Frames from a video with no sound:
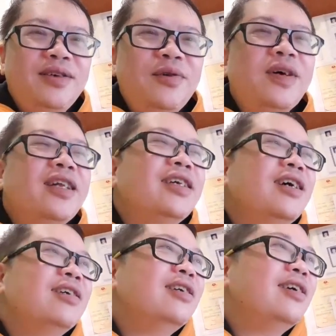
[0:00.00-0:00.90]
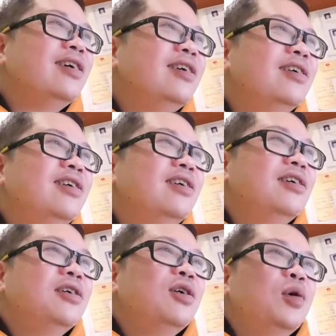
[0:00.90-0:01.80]
Tôi phải ăn chắc như thế.
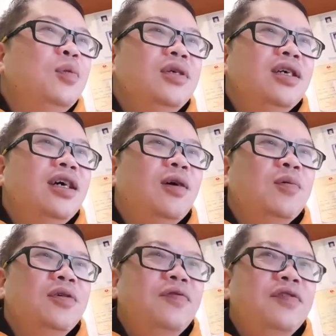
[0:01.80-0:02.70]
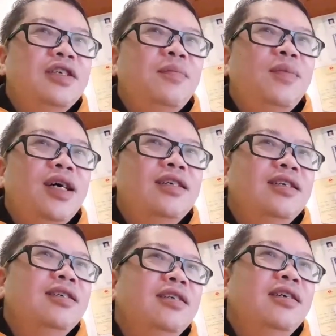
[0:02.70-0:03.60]
Không bây giờ học được dăm ba
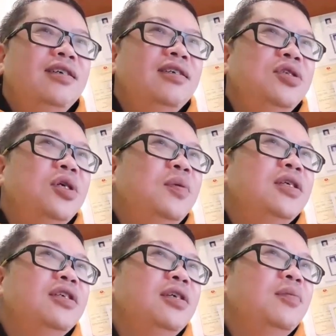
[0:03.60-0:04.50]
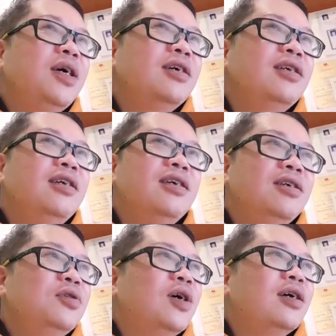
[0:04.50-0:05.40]
chữ chưa biết gì mang đi
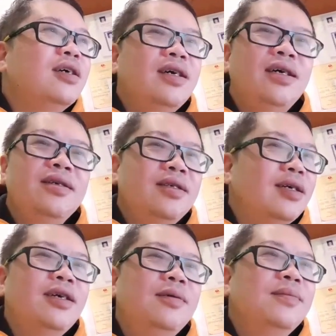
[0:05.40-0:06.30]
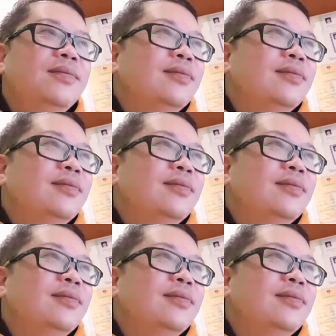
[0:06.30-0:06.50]
dọa người khác sợ lắm.